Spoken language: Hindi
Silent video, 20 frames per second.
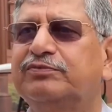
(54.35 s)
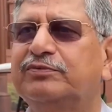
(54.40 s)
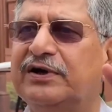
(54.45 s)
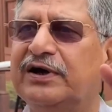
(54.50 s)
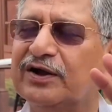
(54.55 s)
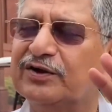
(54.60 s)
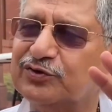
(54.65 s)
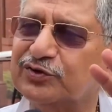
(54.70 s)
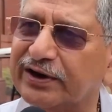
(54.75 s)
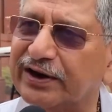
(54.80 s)

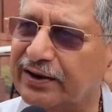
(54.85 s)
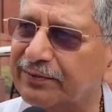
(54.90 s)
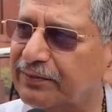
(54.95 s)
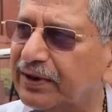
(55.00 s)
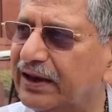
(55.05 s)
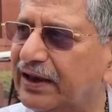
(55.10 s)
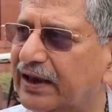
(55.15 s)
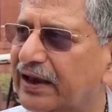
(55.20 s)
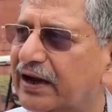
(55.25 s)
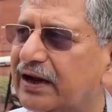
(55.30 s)
खतरे में
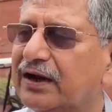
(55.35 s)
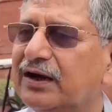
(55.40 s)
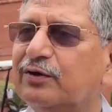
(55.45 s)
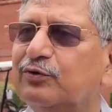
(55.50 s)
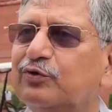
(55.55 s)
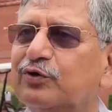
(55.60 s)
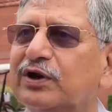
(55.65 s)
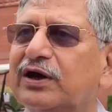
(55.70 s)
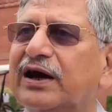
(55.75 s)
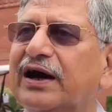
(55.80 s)
है अगर
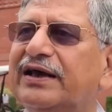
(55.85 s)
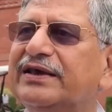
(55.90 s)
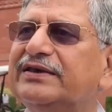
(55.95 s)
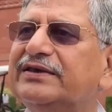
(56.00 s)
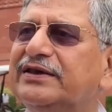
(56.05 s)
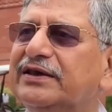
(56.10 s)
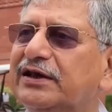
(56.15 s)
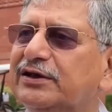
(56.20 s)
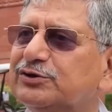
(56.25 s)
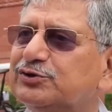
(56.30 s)
उनका ये